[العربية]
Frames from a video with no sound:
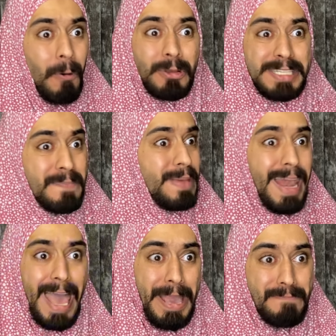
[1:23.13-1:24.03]
اقسم
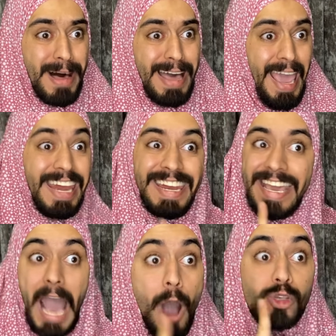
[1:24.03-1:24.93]
بالله يما
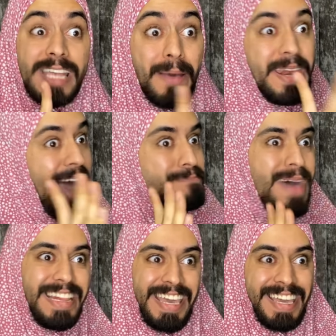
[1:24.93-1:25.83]
انك اوسخ من
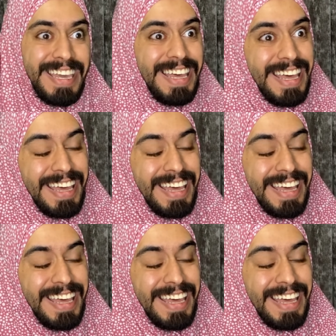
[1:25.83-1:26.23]
عماتك